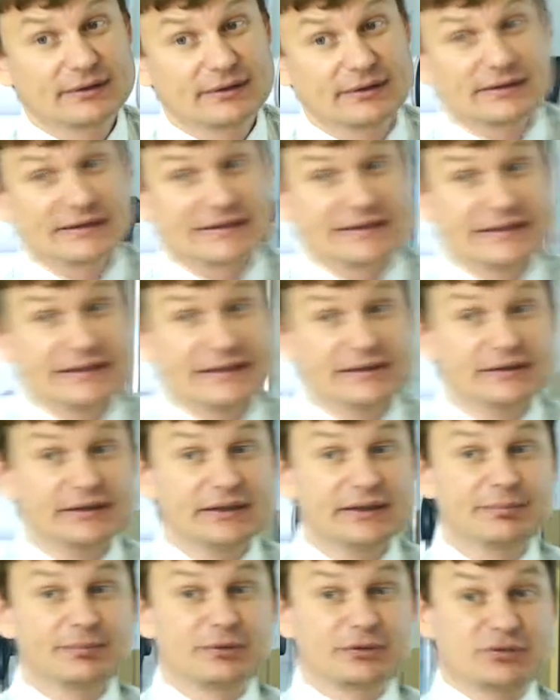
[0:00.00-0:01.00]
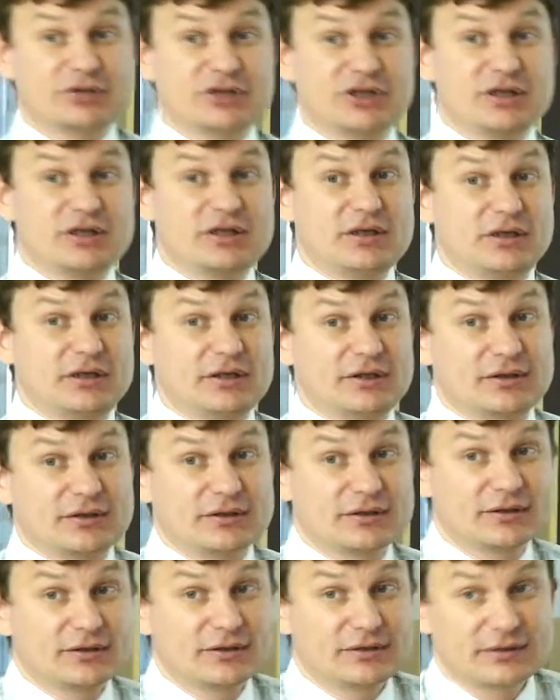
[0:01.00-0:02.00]
сделали поручение,
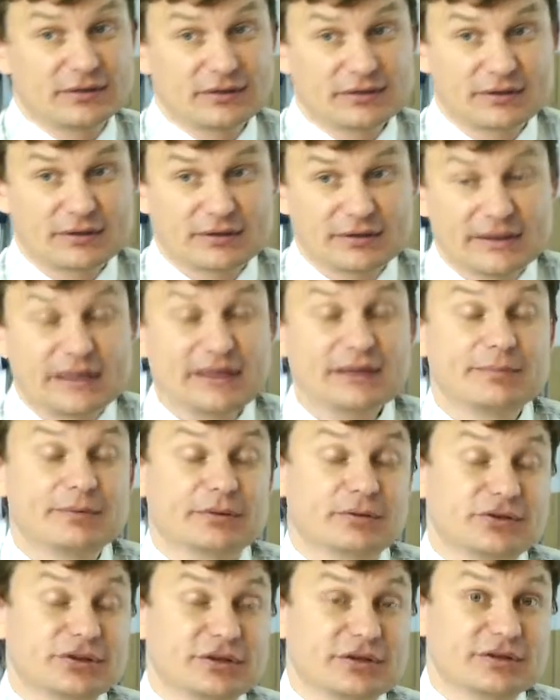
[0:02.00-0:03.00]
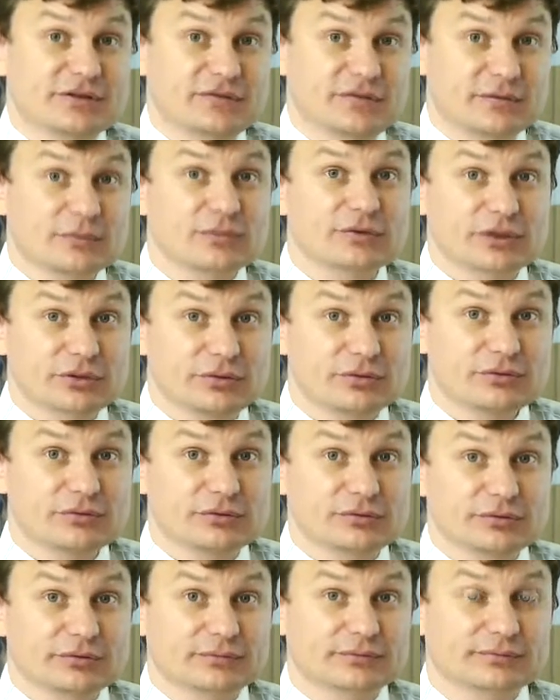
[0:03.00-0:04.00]
дали поручение своему
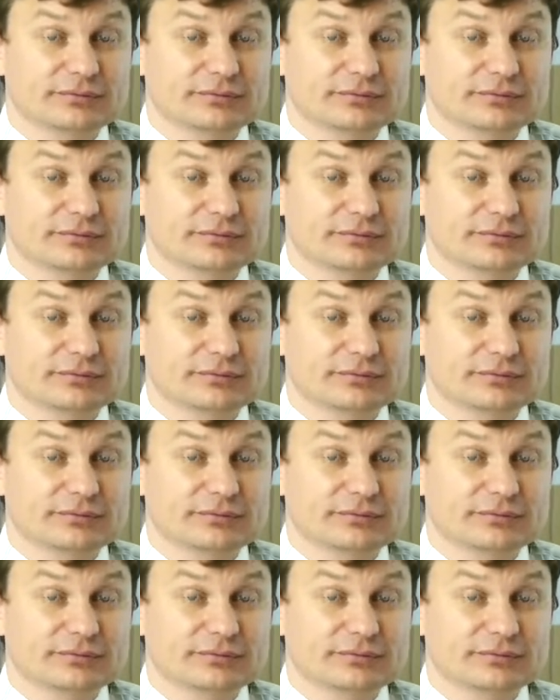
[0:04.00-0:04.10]
сотруднику,